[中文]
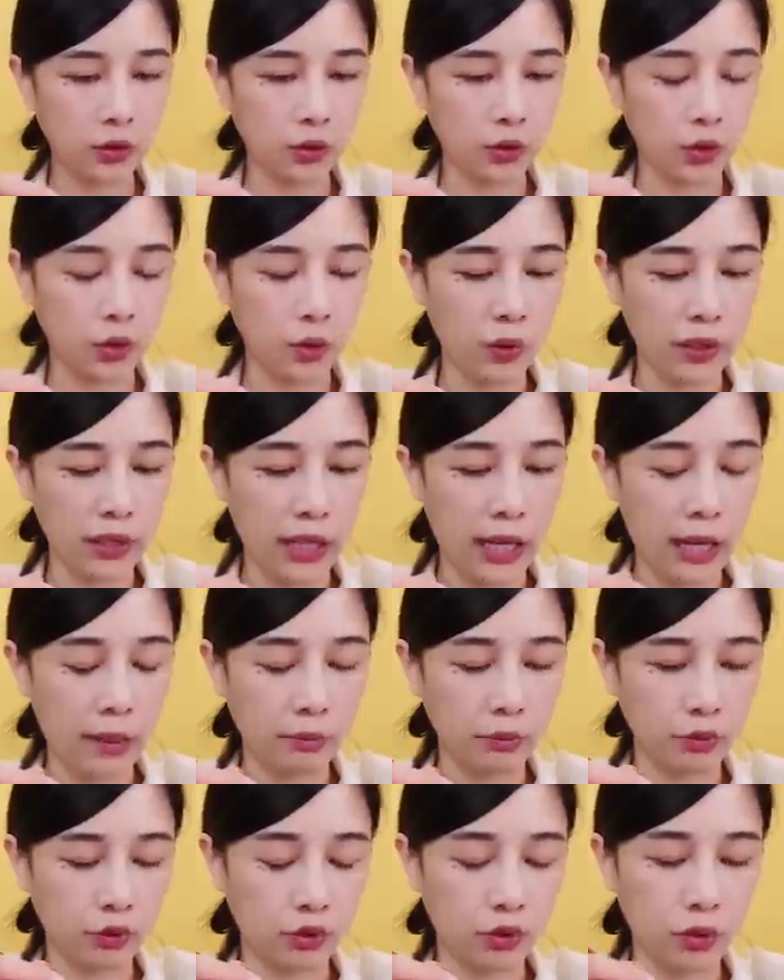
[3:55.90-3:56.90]
我觉得味道还
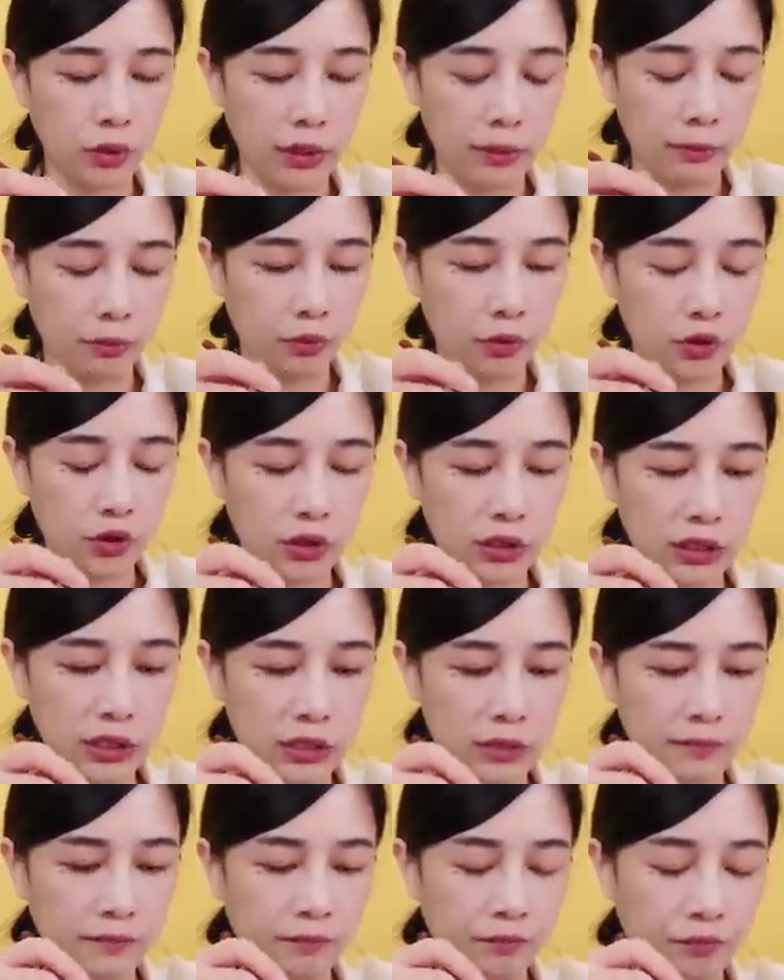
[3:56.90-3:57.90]
不错哎，不过就
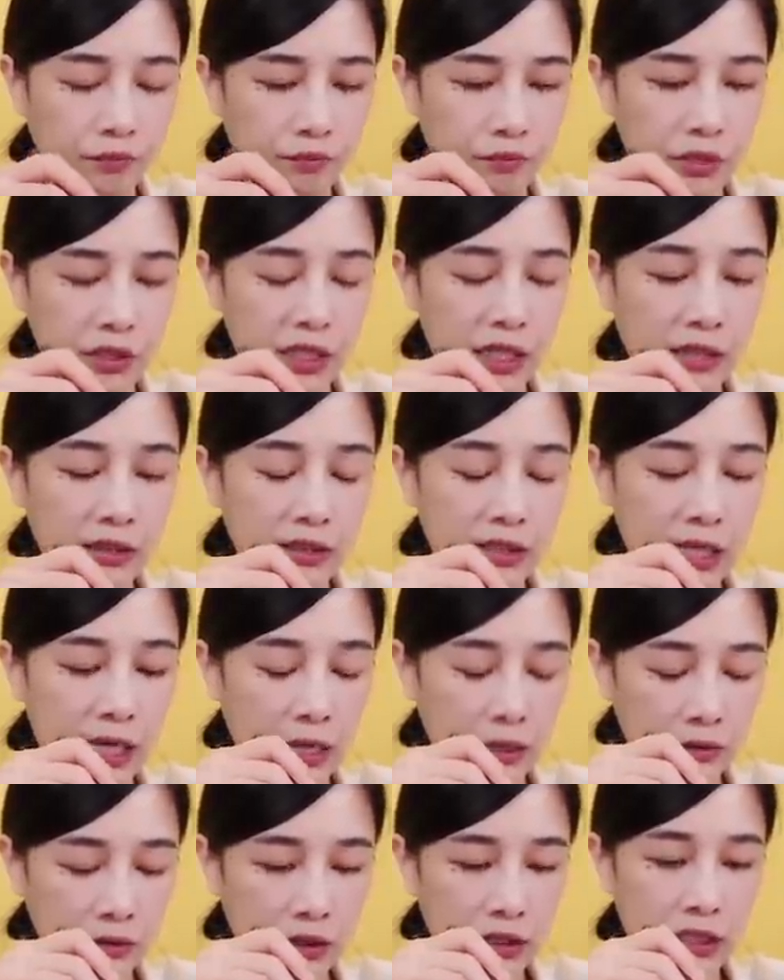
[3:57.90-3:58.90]
是比较
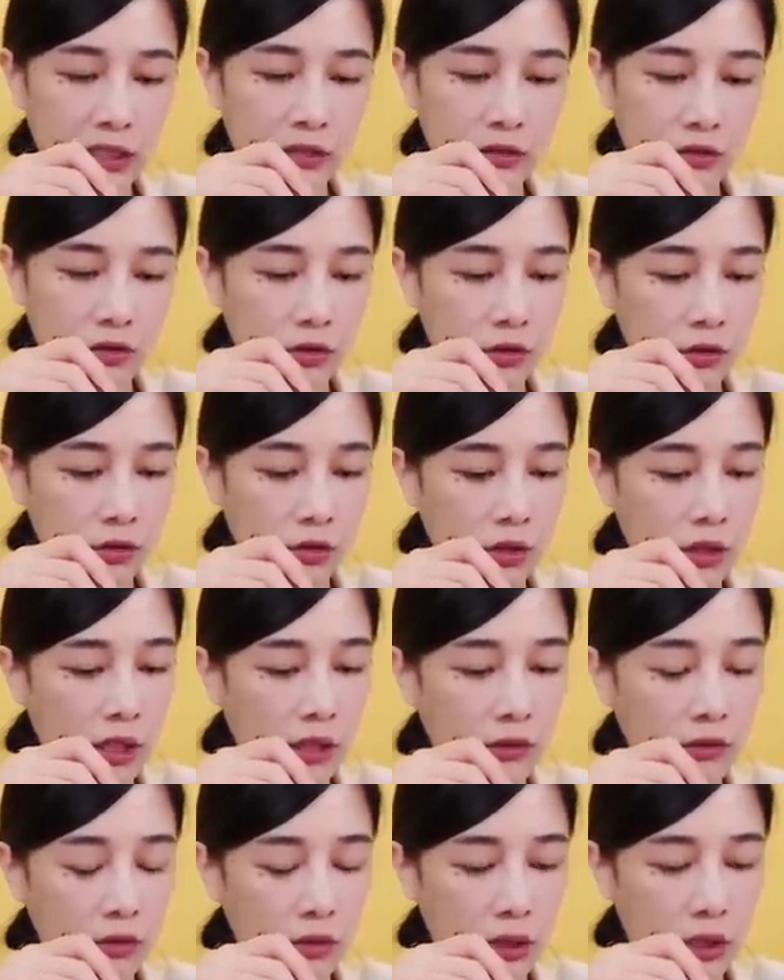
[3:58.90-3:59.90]
常见吃得
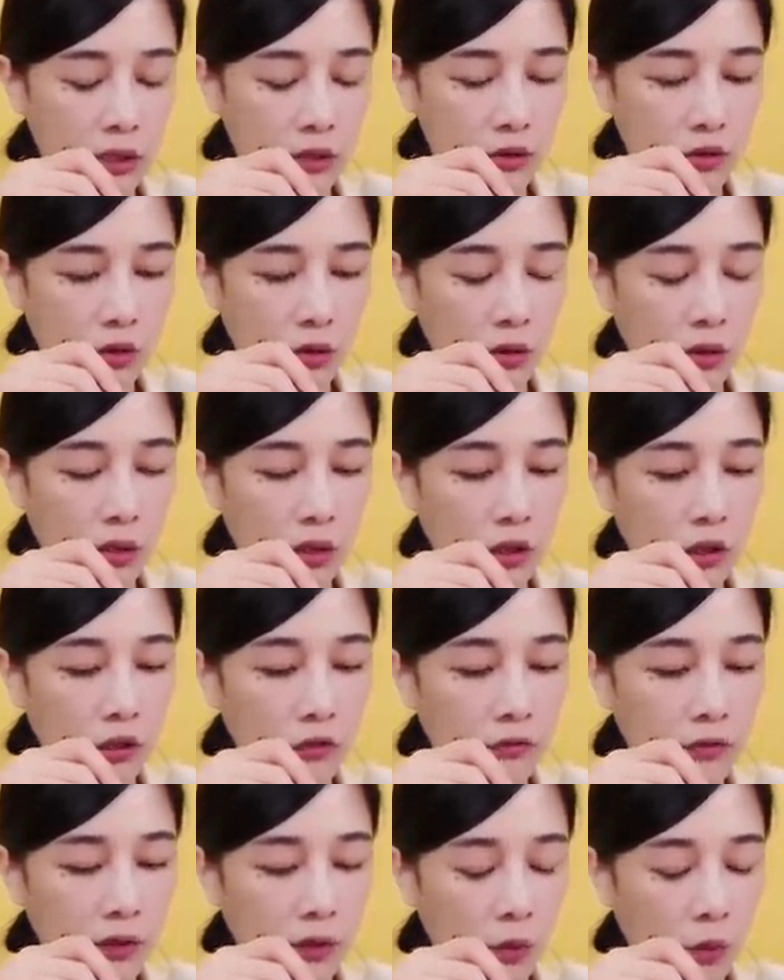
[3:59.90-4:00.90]
到的那种
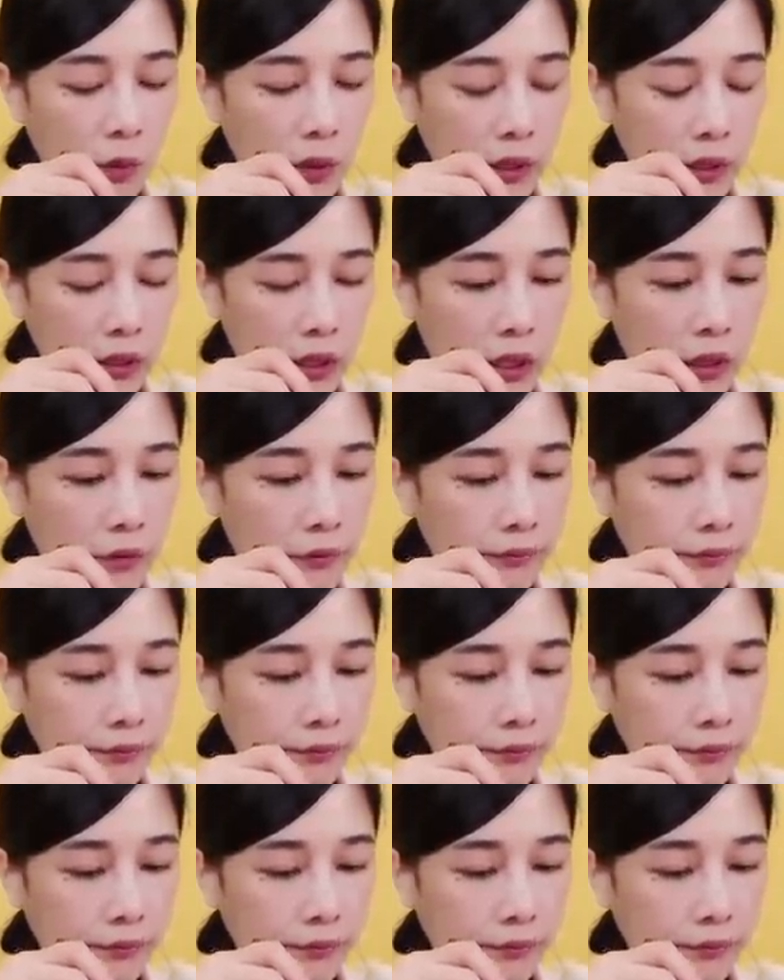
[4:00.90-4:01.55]
河粉的味道。